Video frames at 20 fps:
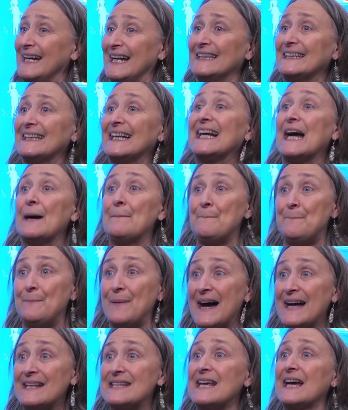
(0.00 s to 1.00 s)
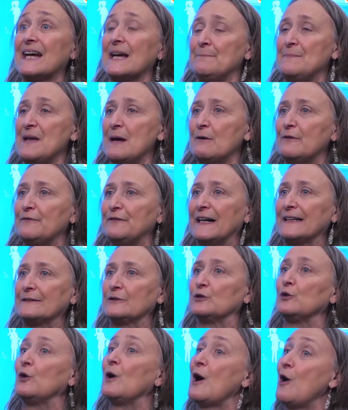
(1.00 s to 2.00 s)
grande campagna che abbiamo
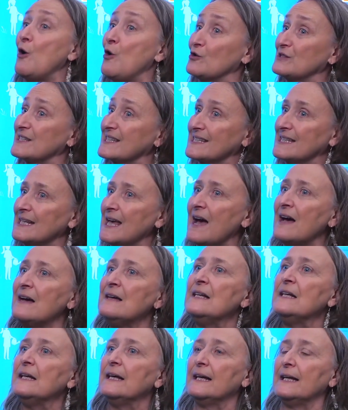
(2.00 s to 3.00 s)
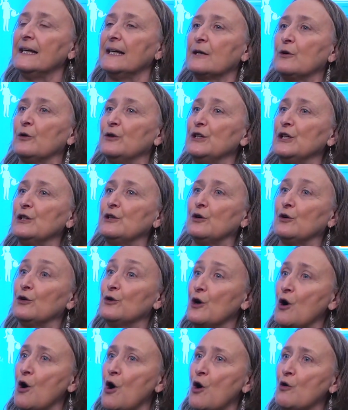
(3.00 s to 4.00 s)
fatto a Ostia eh, con il
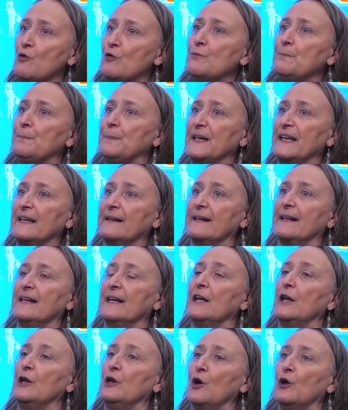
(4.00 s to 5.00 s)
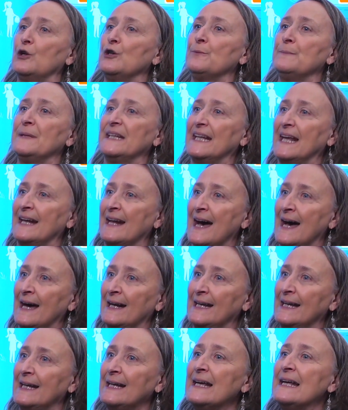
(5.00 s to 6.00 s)
Conou per l'olio
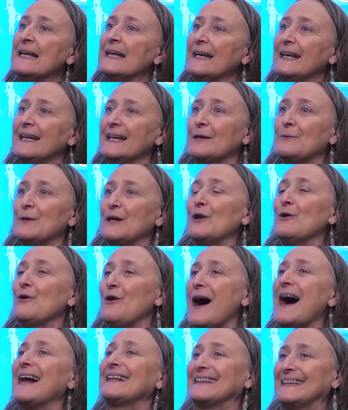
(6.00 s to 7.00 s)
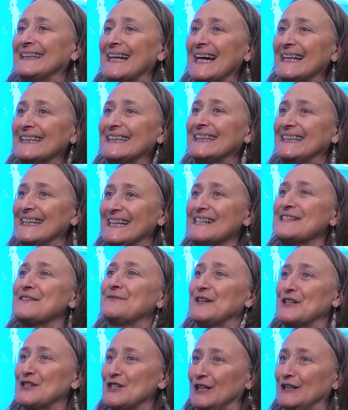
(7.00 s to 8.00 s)
minerale, eh, quello ha tante
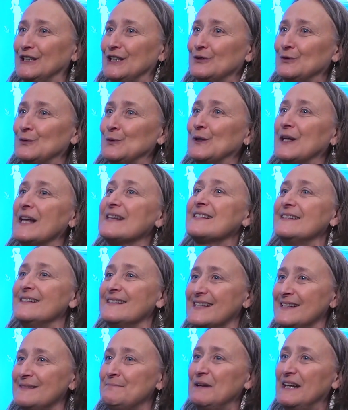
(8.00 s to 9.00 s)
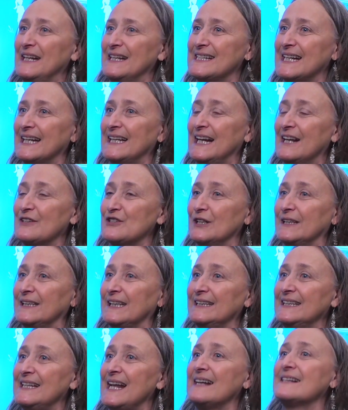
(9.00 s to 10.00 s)
sfaccettature, sensibilizzare la
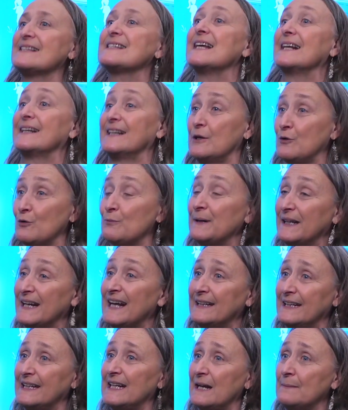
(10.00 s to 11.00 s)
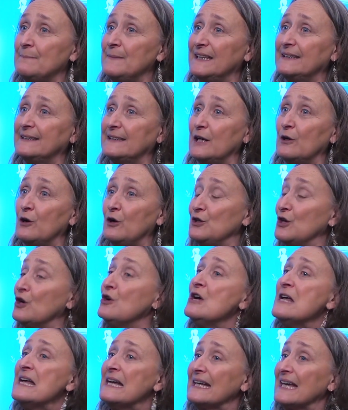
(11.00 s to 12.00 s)
cittadinanza a recuperare realmente
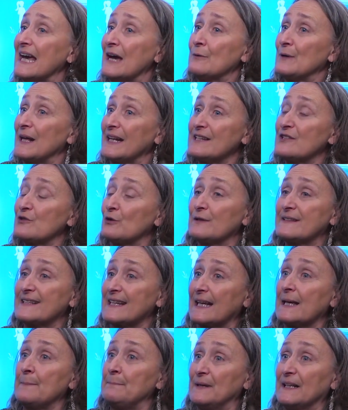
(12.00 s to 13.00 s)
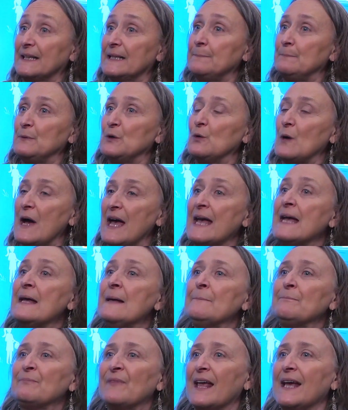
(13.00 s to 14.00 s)
l'olio che è una risorsa che per di più è,
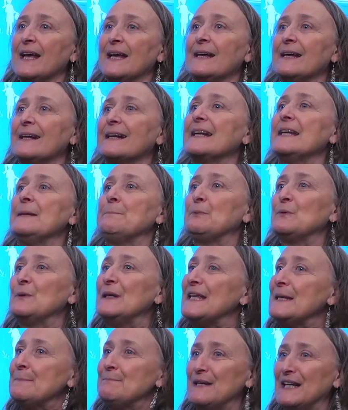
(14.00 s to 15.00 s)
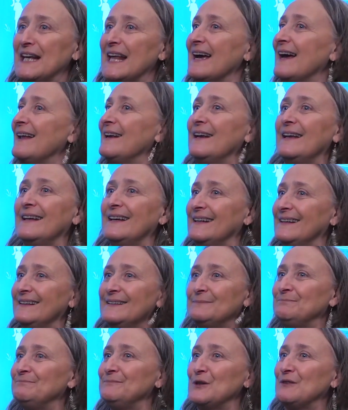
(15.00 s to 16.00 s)
è ripulibile al
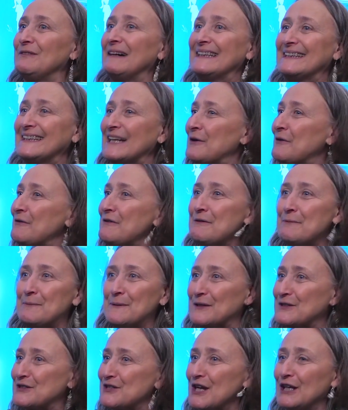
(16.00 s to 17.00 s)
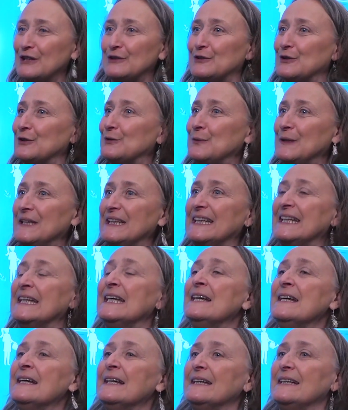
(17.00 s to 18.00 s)
99% ehm, e
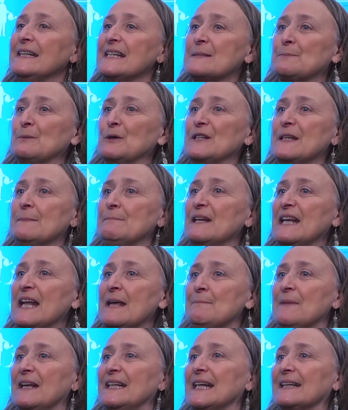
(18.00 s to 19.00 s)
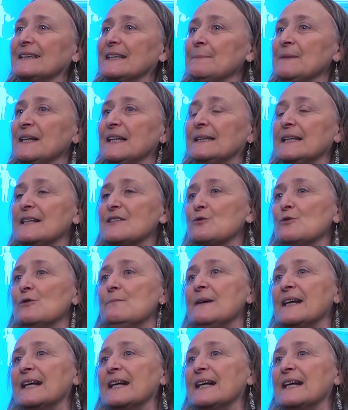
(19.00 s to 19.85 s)
quindi disponibile immediatamente sul